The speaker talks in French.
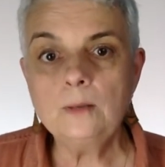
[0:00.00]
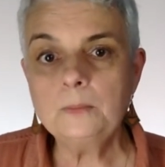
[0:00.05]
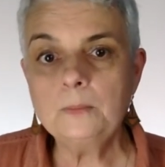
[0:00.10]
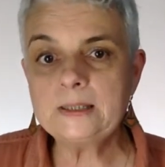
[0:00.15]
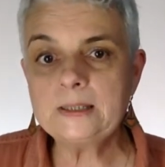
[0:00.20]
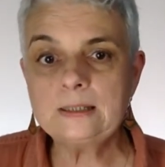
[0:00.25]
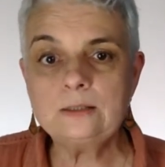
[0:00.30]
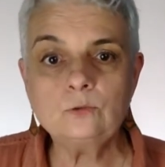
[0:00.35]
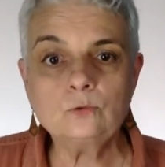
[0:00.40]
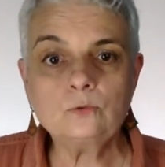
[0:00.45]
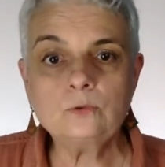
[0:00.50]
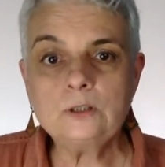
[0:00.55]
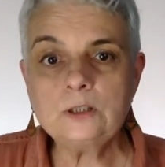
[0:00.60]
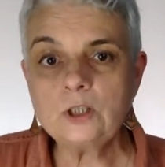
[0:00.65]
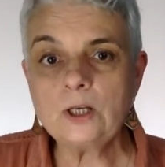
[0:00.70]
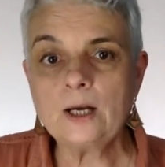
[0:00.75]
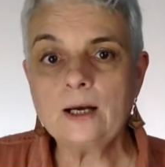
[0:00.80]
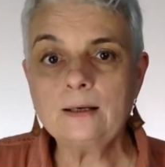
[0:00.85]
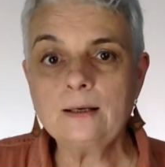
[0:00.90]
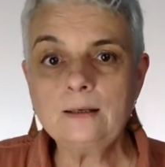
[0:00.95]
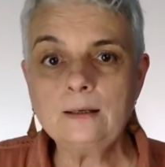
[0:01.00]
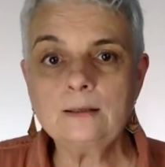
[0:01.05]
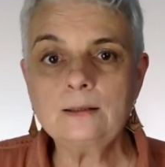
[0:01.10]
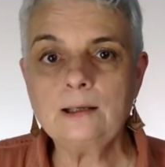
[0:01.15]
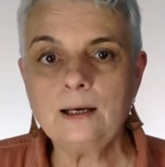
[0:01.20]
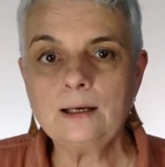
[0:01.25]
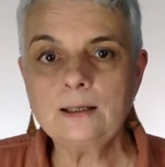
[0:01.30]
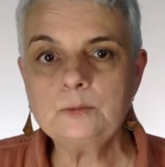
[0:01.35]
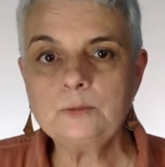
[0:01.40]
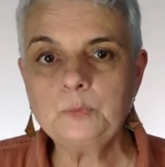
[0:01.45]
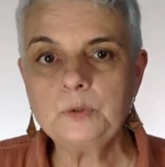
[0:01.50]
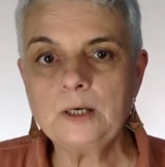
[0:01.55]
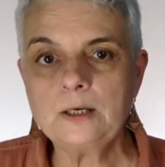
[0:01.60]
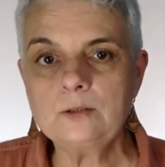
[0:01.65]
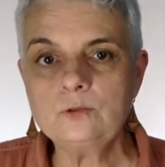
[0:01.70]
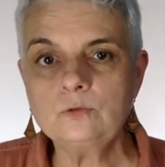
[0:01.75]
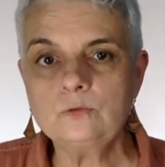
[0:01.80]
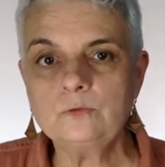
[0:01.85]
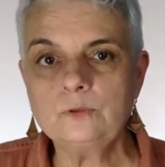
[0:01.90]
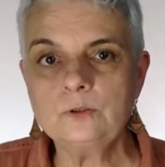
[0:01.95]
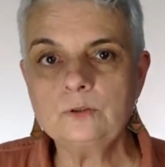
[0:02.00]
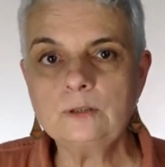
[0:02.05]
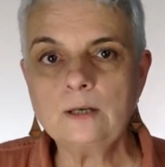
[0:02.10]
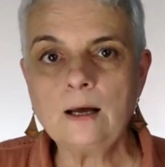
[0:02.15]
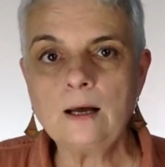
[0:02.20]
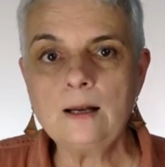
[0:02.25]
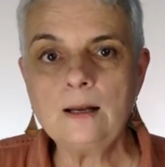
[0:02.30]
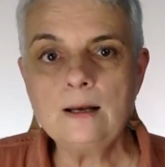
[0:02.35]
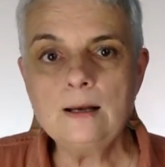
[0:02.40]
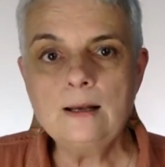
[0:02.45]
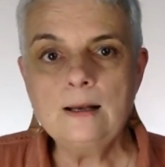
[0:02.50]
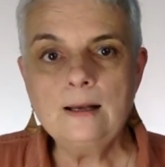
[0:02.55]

mais sinon déjà rien que la respiration ventrale,